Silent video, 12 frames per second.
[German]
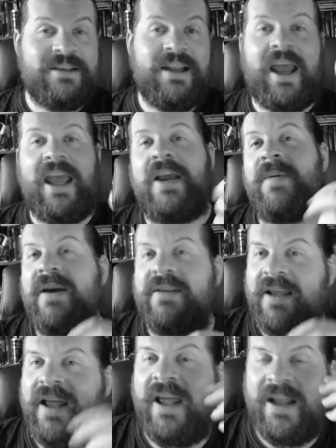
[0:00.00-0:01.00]
einer
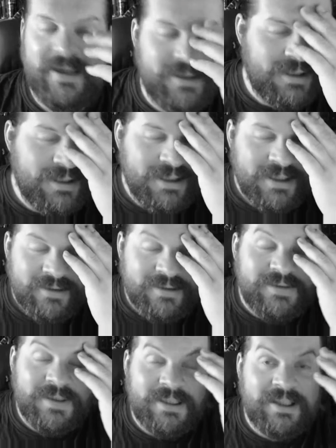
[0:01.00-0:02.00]
Reichweite hält
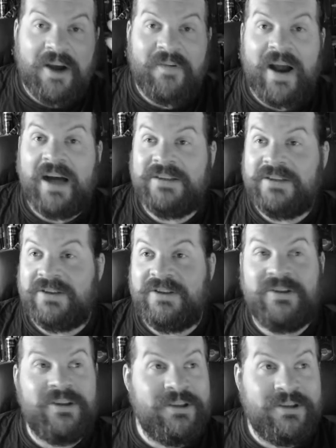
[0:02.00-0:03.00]
und wirklich darauf achtet, dass
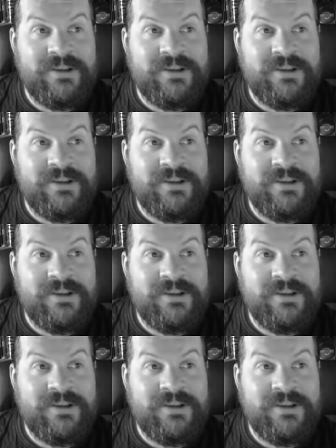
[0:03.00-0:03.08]
ja, die,